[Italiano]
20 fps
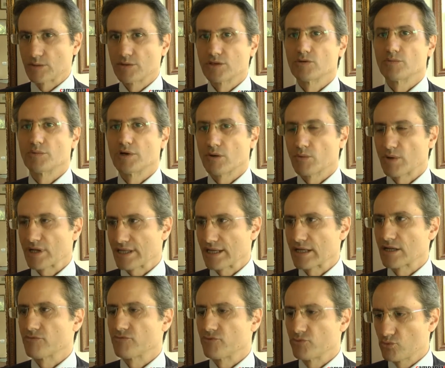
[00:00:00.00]
quindi dobbiamo
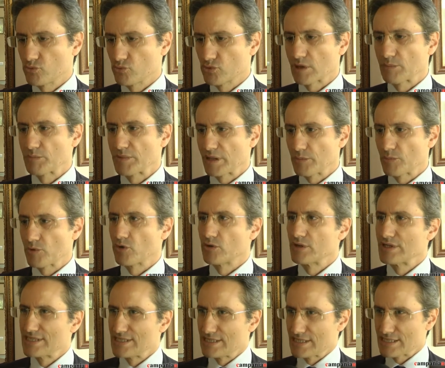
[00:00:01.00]
guardare al futuro, abbiamo
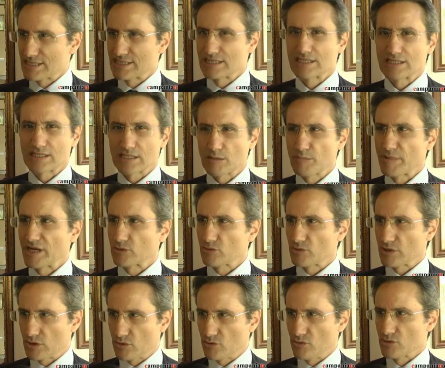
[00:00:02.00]
sistemato
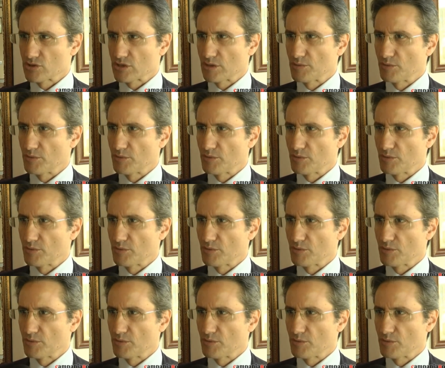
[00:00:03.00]
le cose,